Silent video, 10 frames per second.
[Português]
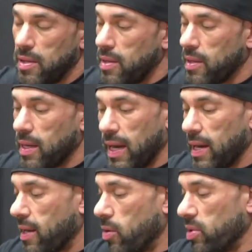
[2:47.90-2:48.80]
que, cara,
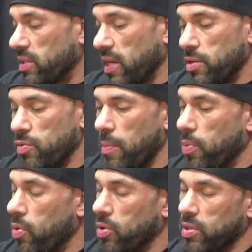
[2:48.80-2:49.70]
quando você sai de um vai pro
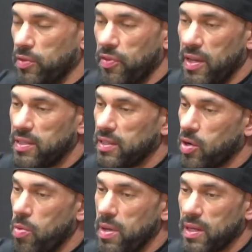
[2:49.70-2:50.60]
outro, a diferença já
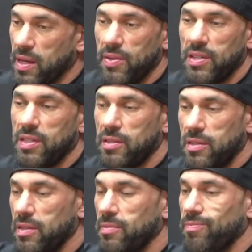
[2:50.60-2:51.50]
começa cada vez
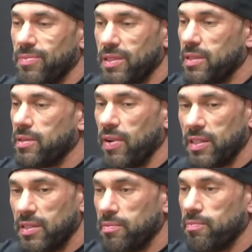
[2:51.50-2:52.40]
te, vai,
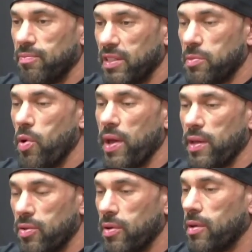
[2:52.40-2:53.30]
te, vai te
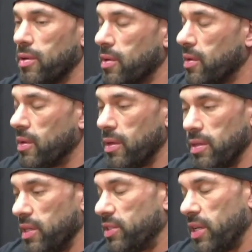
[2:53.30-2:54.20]
moendo. E
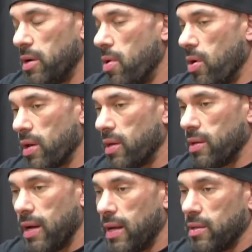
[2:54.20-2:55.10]
você chega uma hora que,
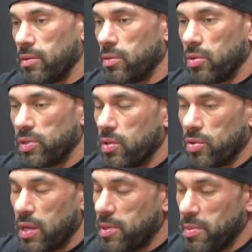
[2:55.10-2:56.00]
cara, não, você não
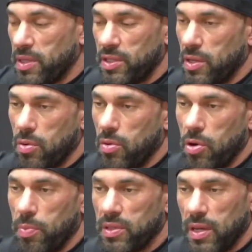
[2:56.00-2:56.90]
consegue mais mexer o
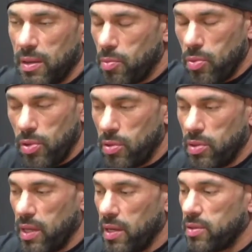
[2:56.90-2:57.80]
corpo, assim, é muito
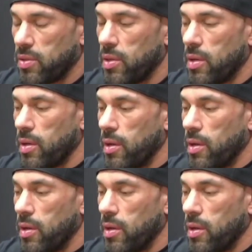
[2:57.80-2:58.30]
intenso. É,